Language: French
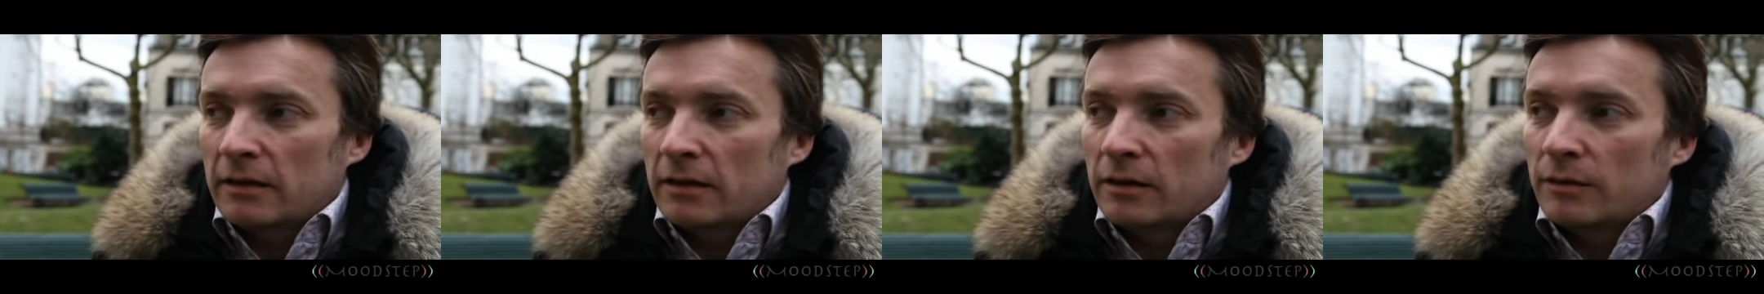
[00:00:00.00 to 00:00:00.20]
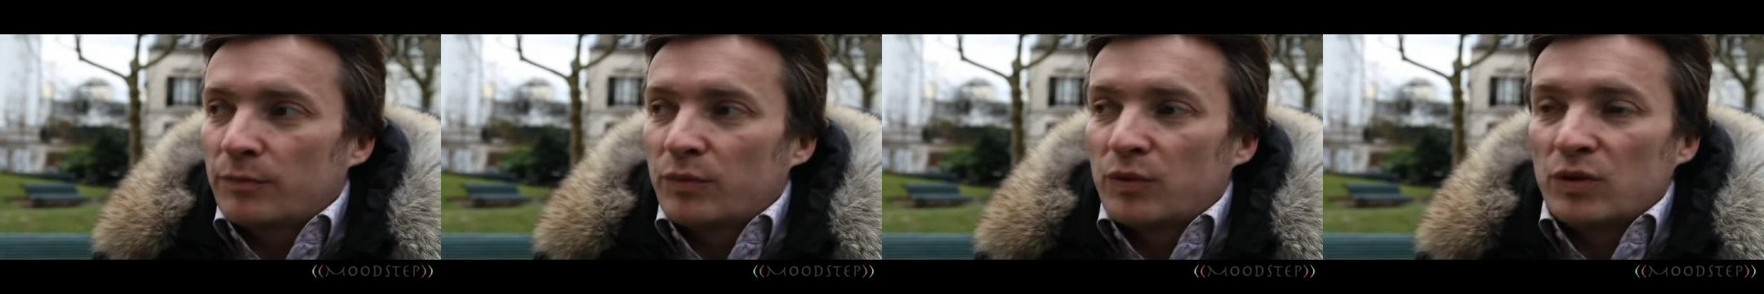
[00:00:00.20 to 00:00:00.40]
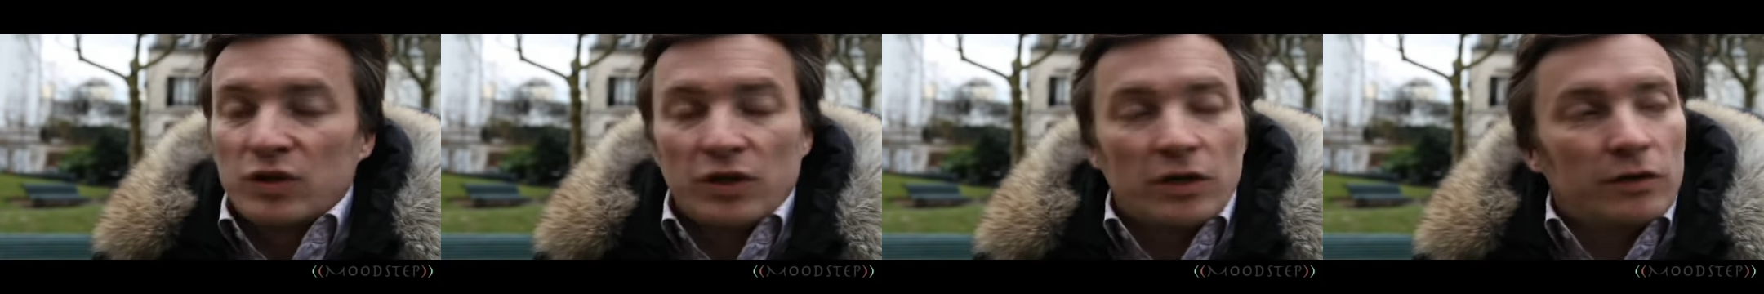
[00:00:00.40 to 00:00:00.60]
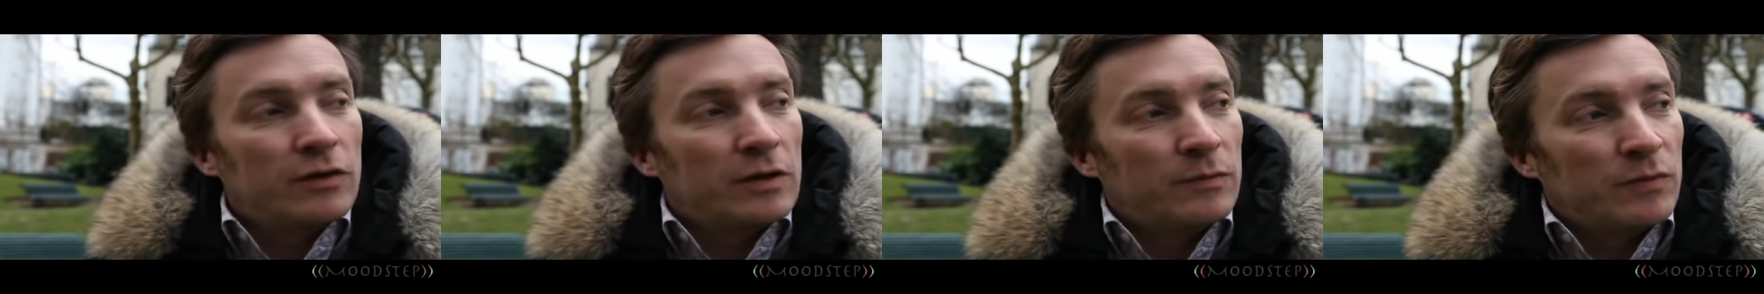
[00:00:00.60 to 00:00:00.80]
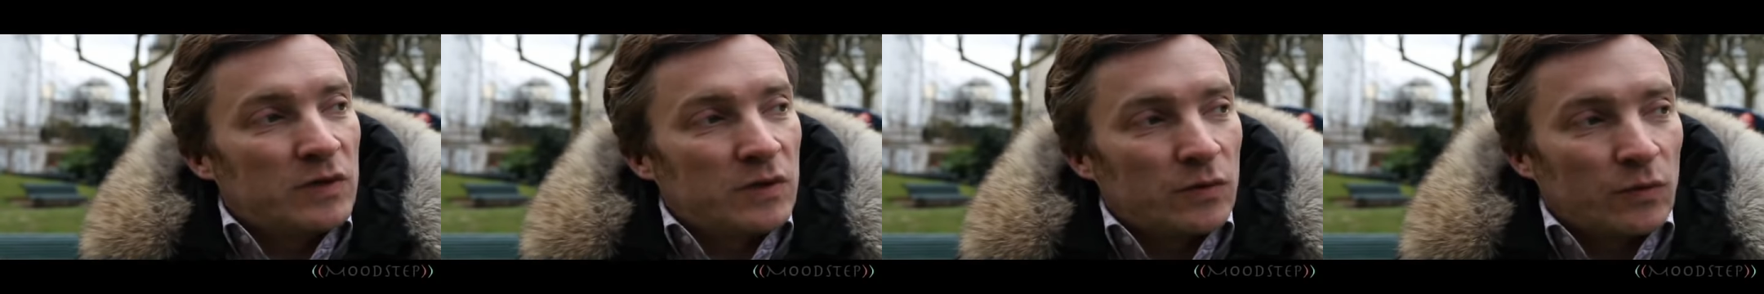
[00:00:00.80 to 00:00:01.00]
Et puis, j'ai une
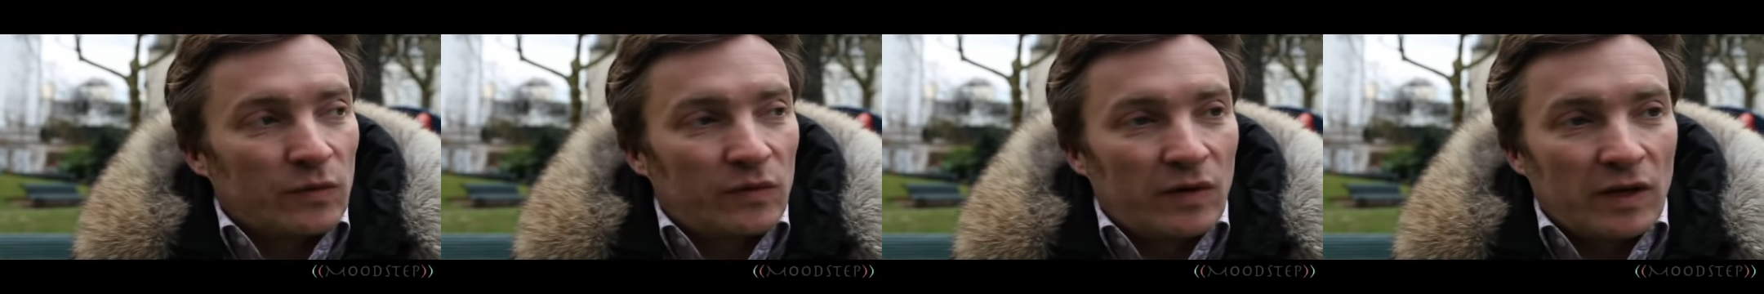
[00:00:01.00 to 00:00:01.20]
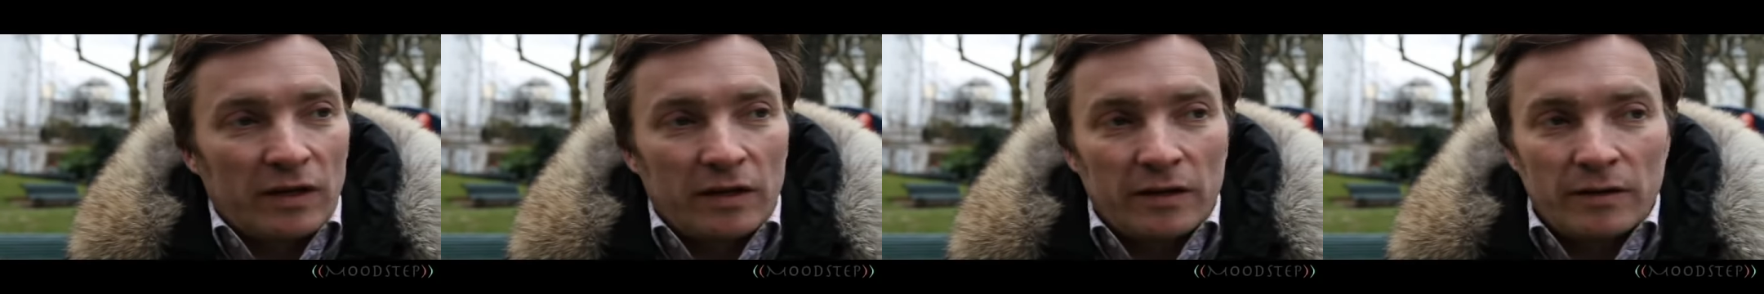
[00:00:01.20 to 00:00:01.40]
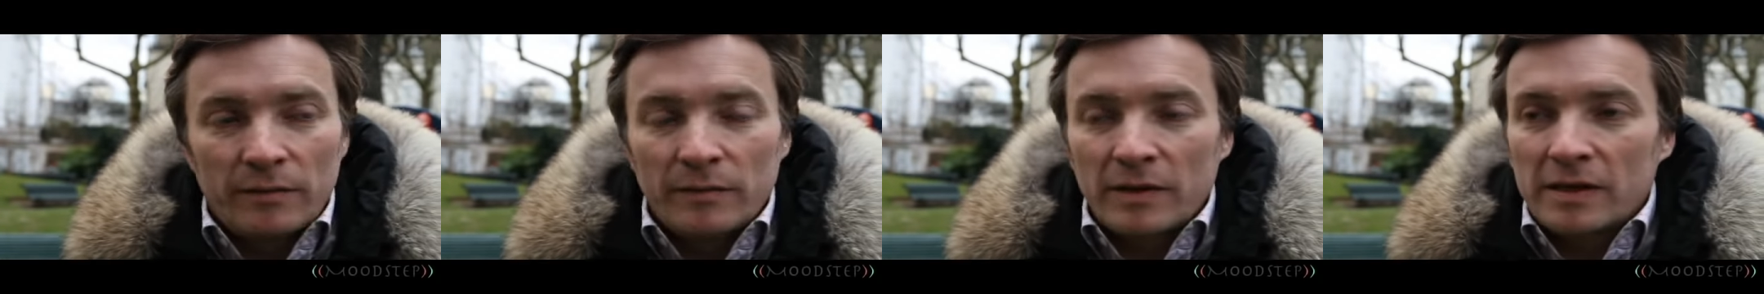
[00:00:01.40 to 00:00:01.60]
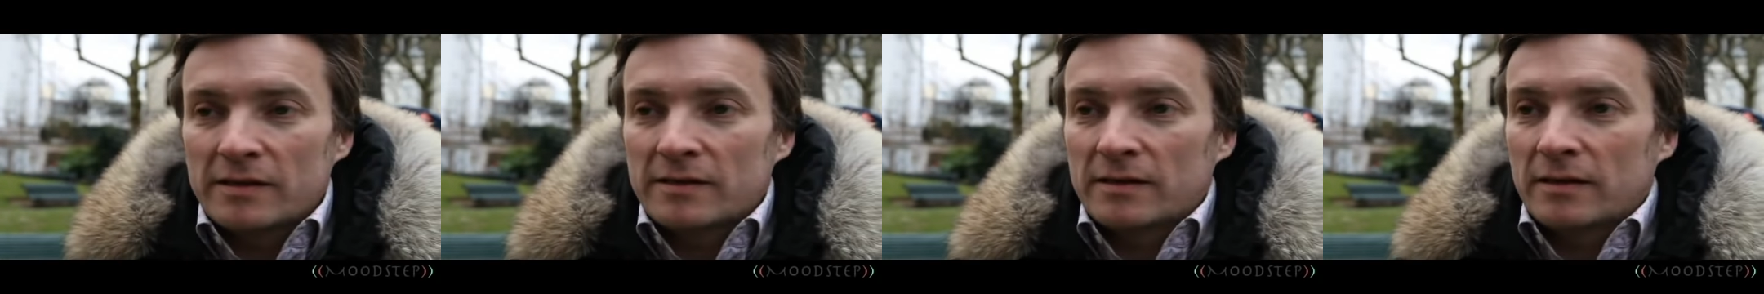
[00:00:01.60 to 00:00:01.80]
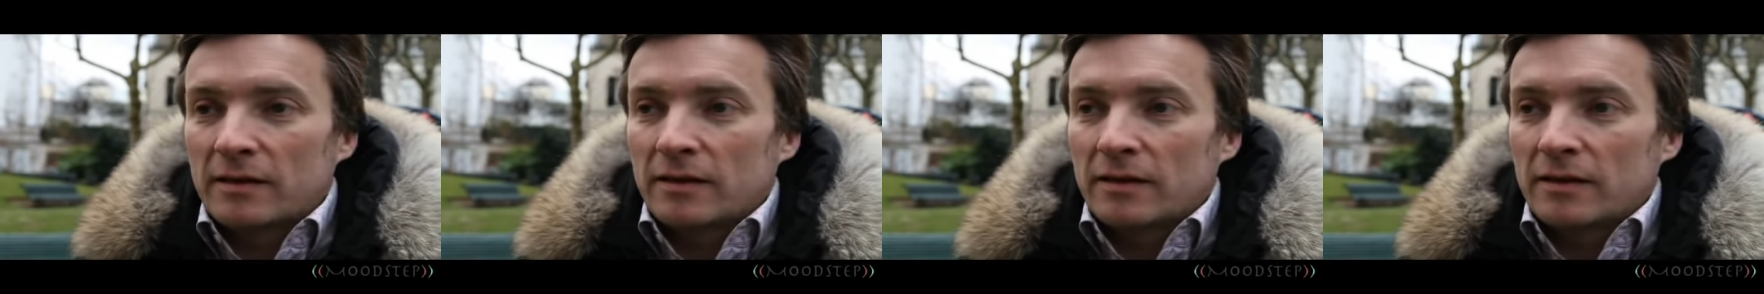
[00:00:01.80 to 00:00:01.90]
émission de télé, mais c'est.